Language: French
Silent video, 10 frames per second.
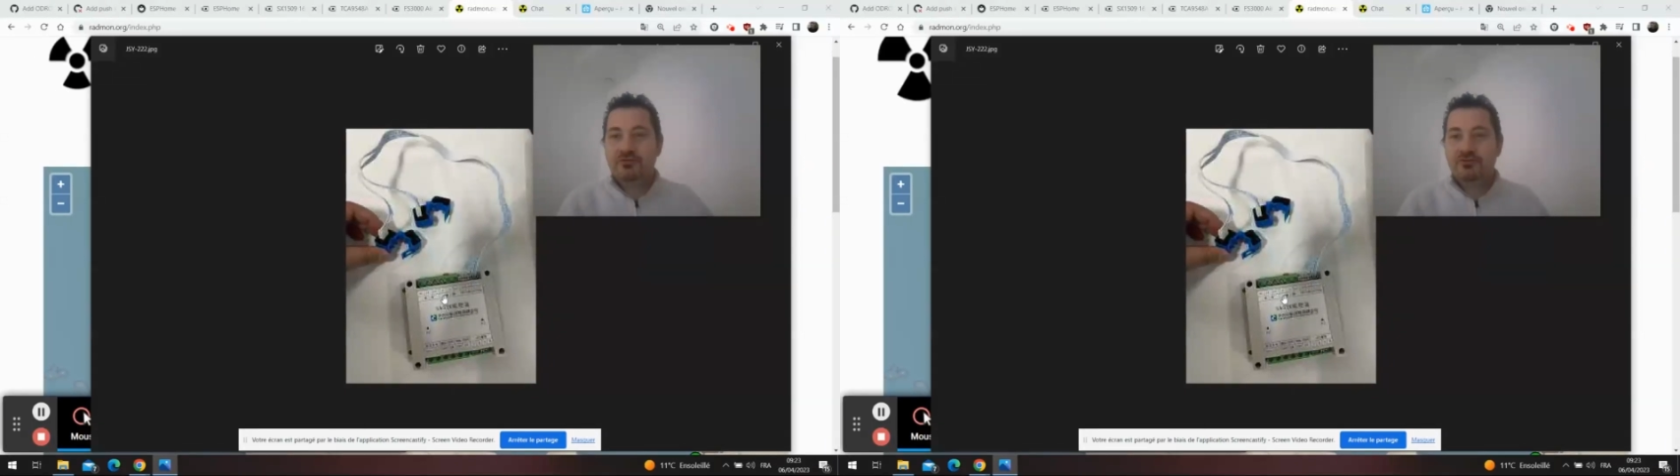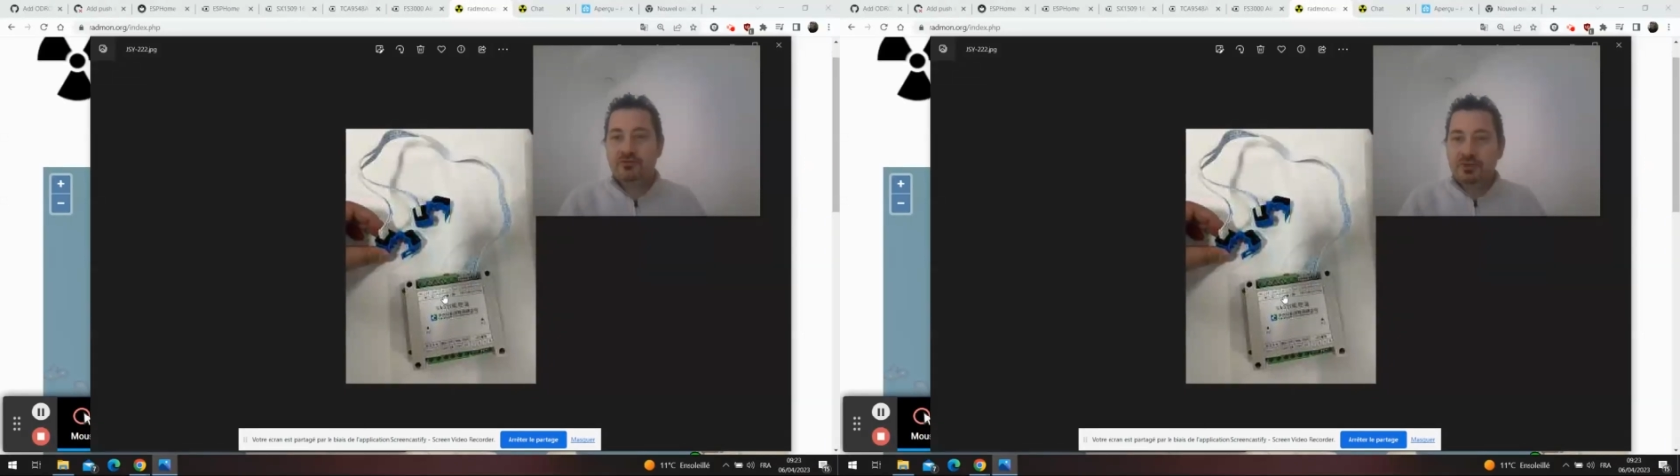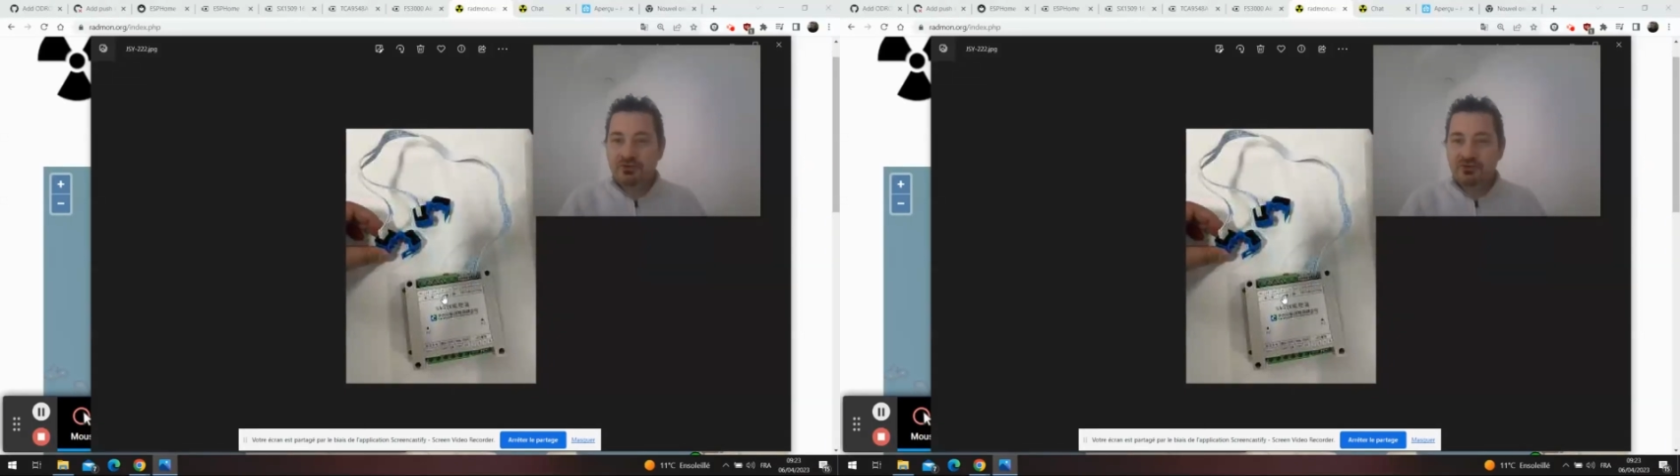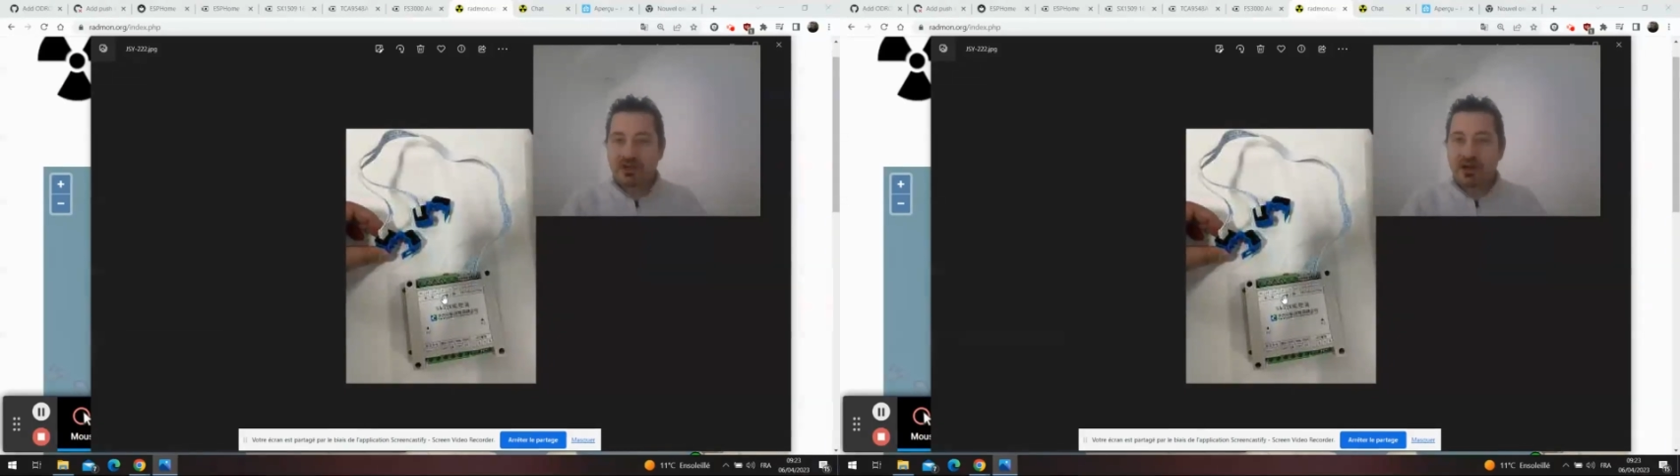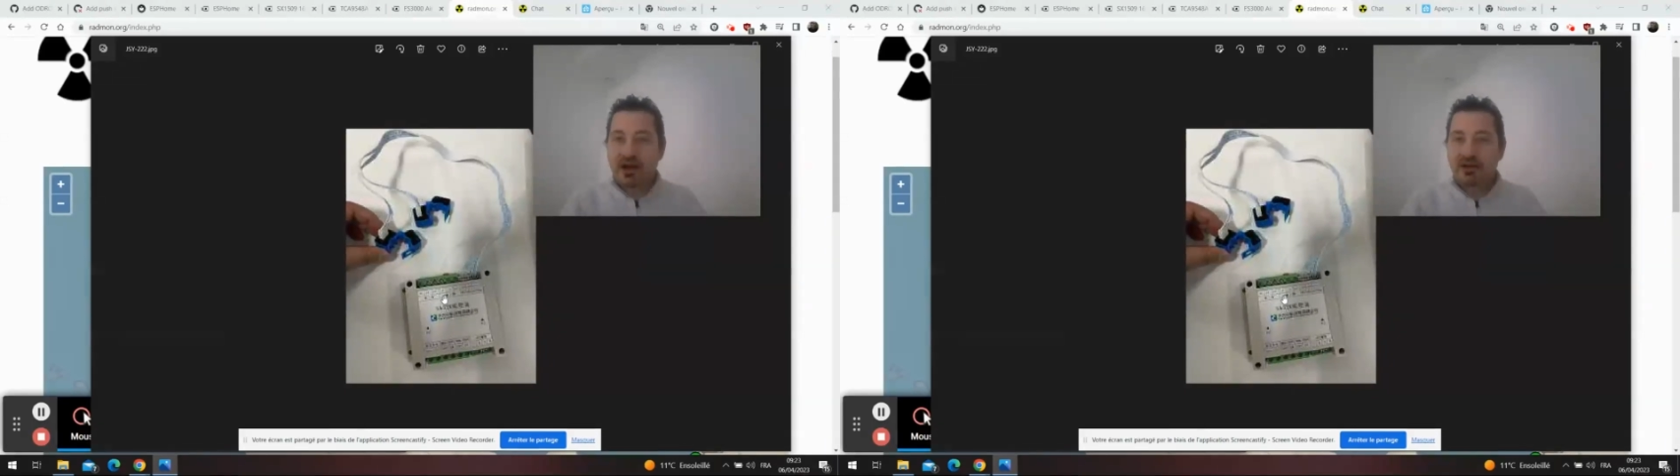de celui de
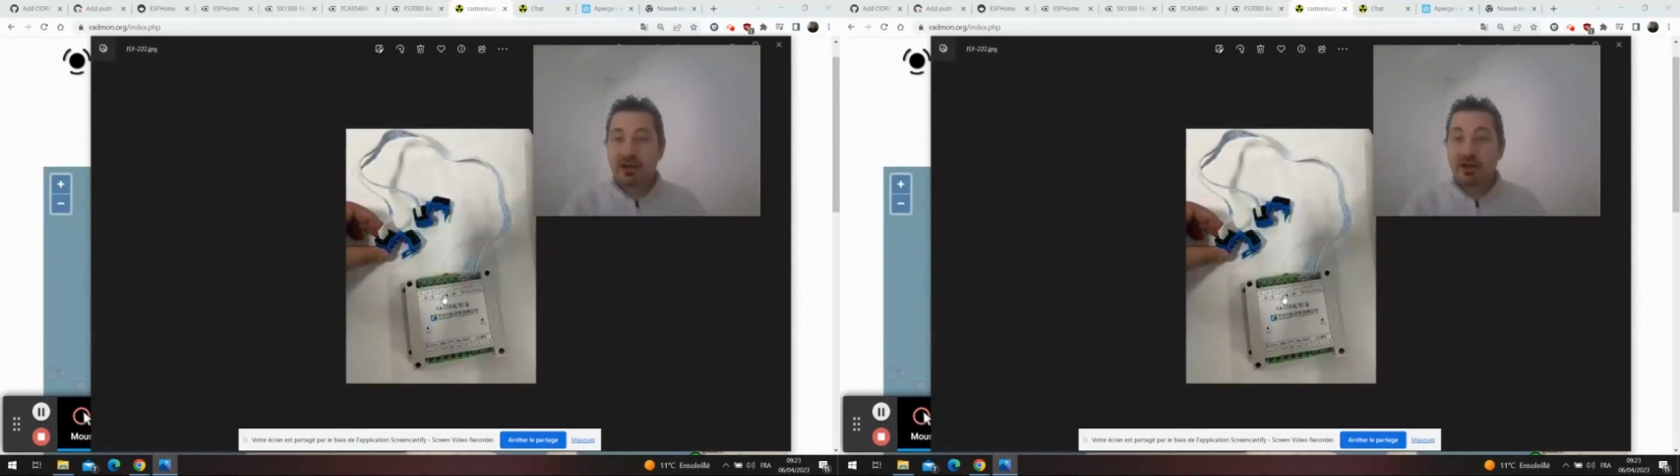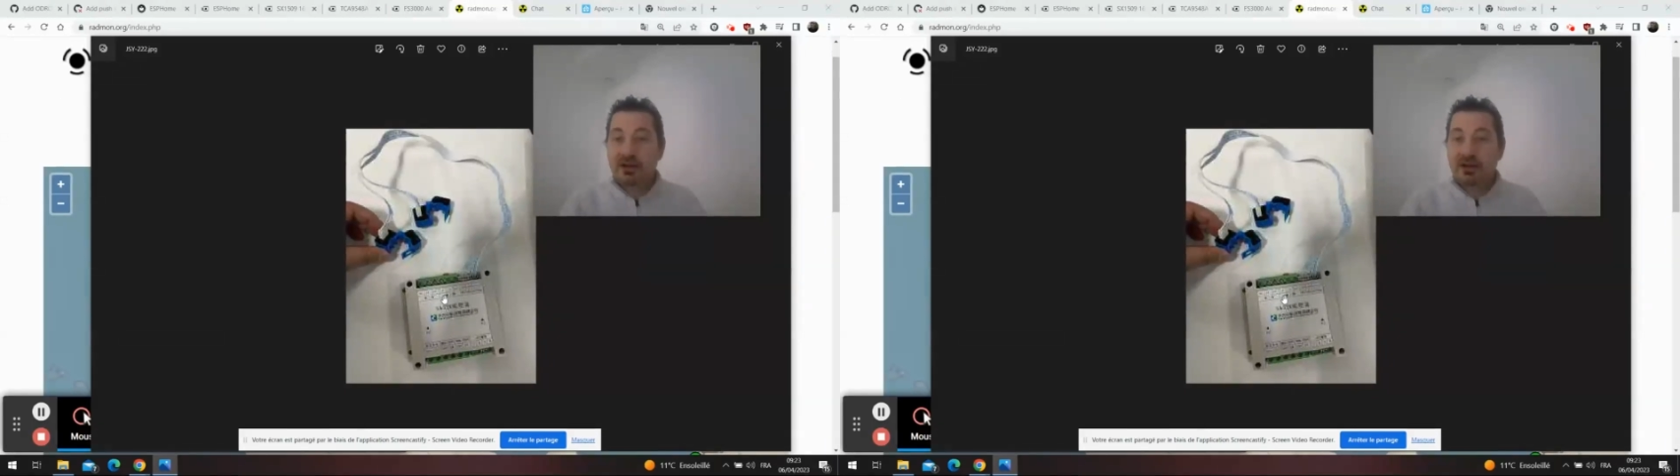Gérald,